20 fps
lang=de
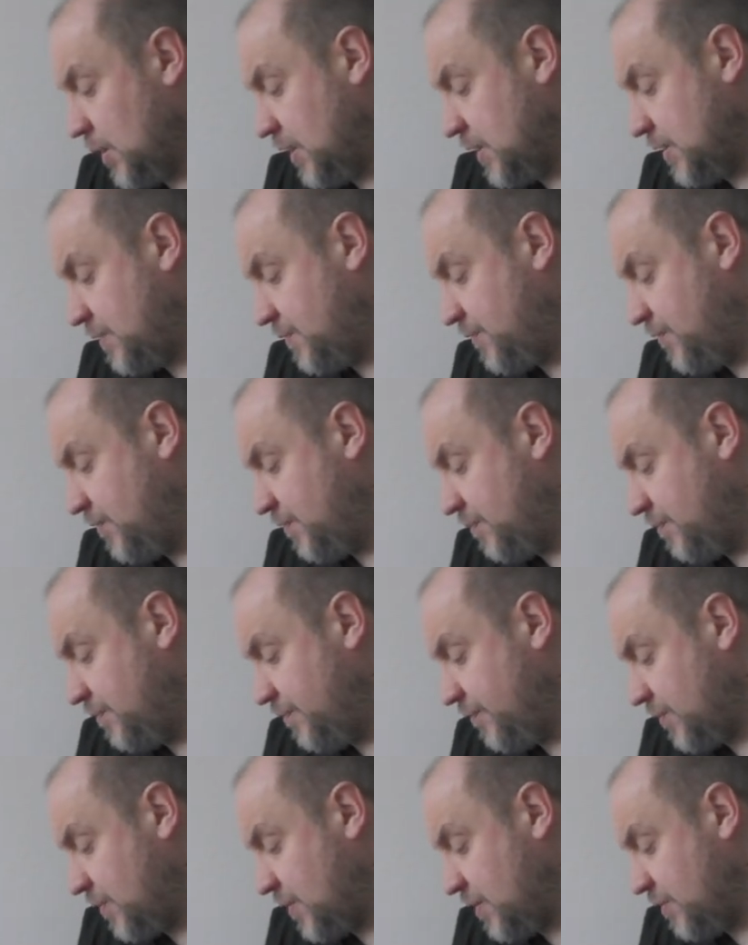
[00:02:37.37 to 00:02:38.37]
es
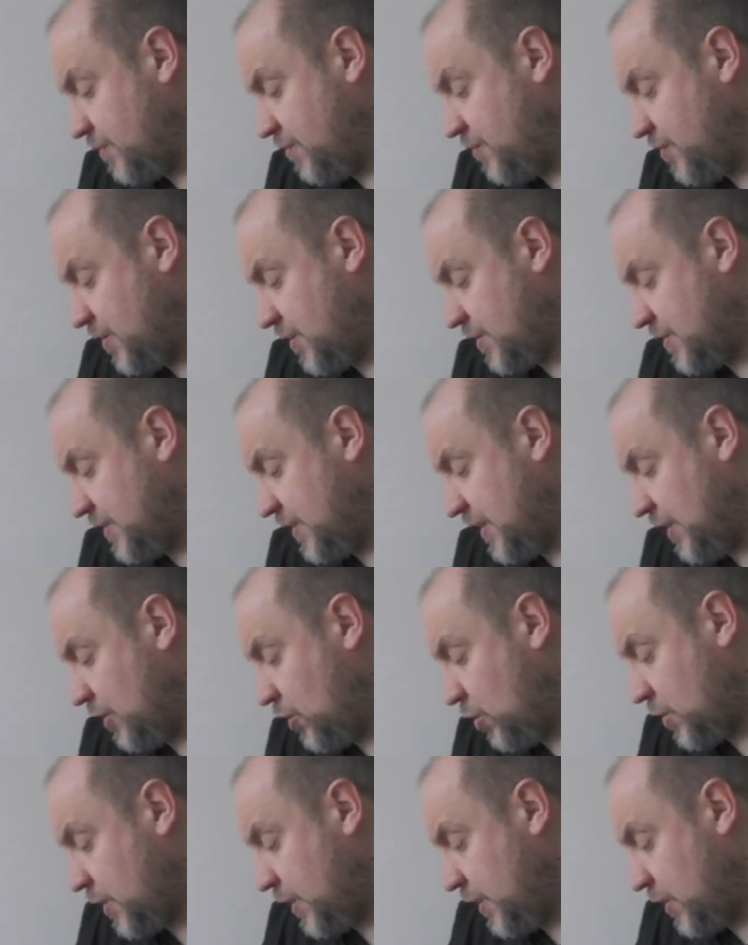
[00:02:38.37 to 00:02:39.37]
wirkt sehr
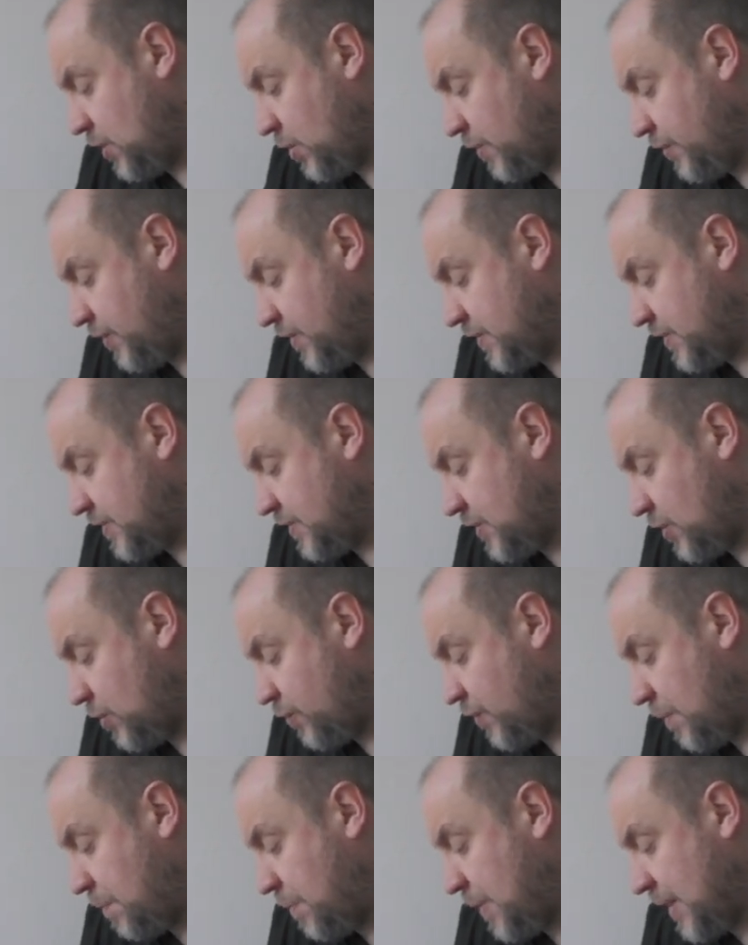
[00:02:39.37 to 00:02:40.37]
locker. Ich hoffe, es ist auch
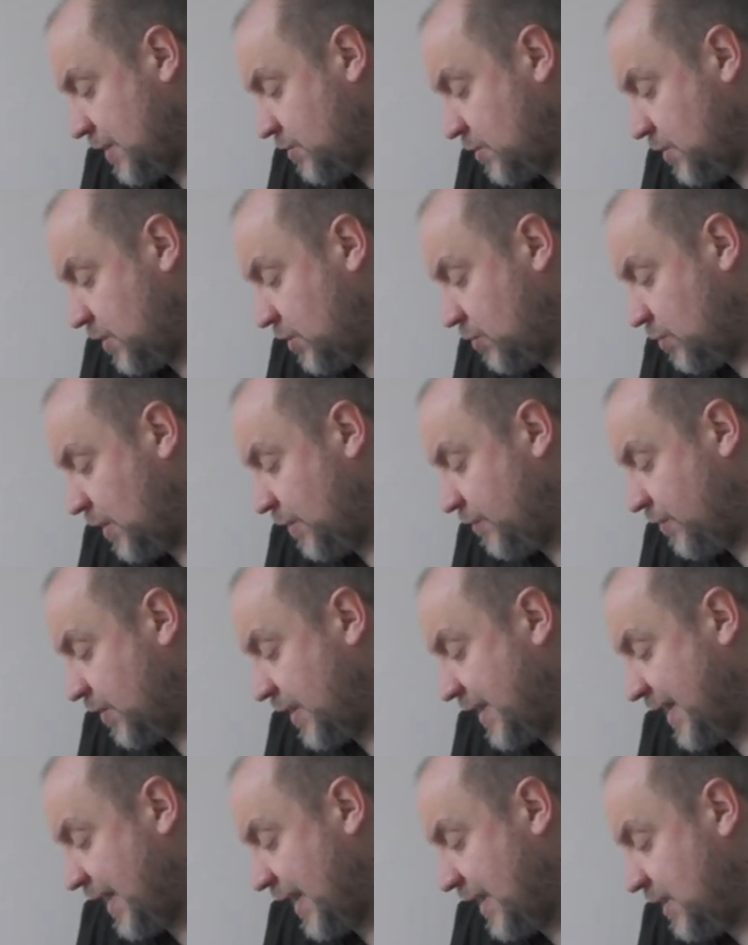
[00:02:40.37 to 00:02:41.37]
verpackt und nicht nur
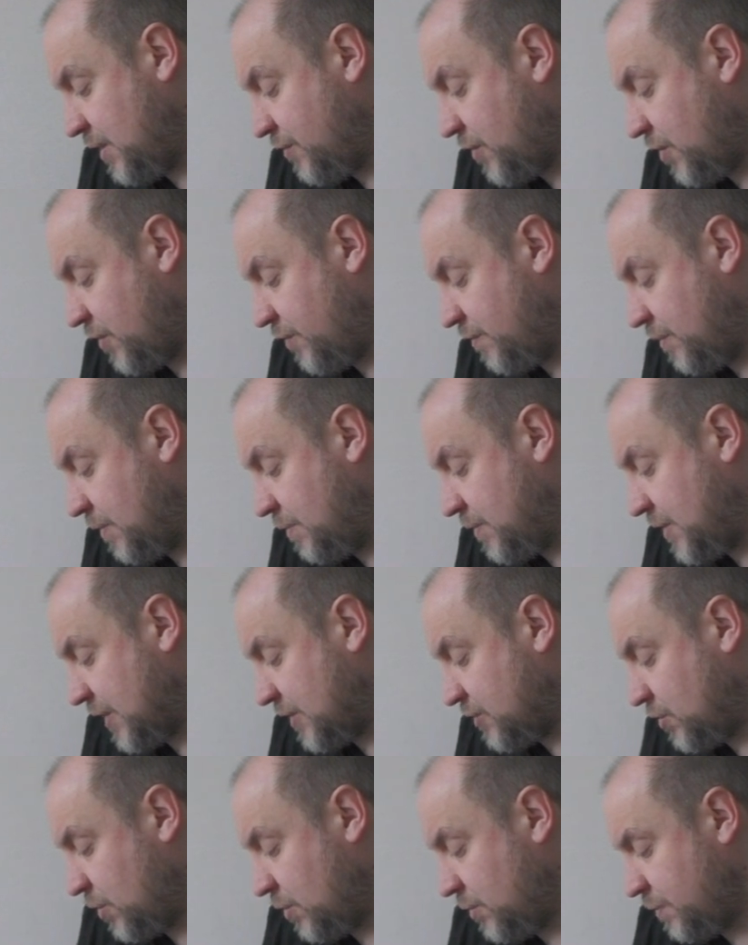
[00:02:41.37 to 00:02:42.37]
einfach reingeworfen im
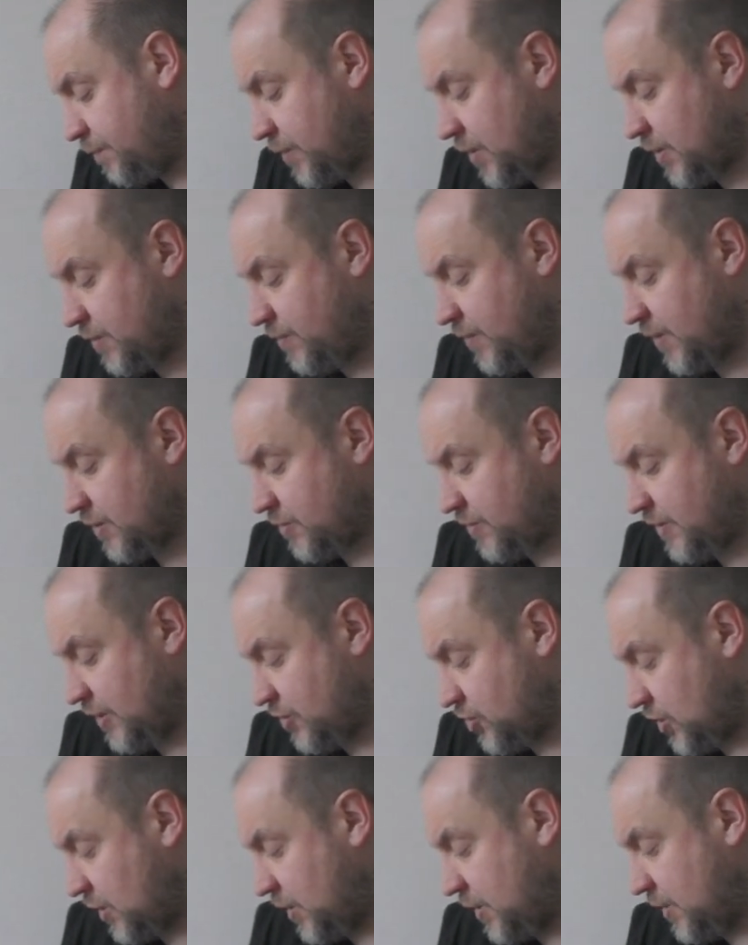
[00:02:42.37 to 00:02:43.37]
Karton. Das wäre sehr
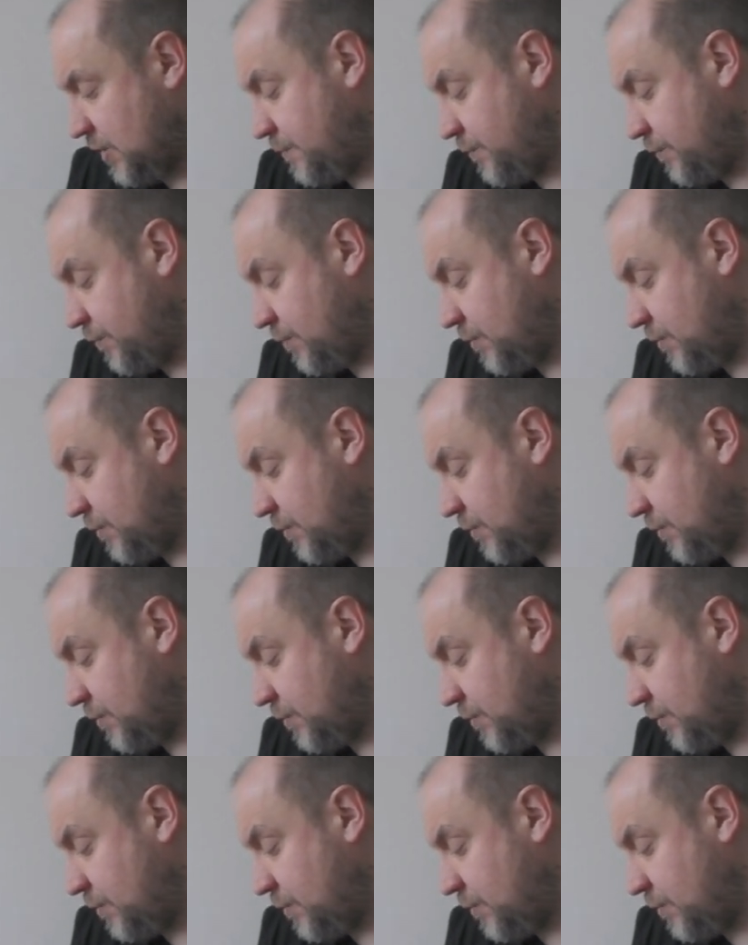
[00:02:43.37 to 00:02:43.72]
schade.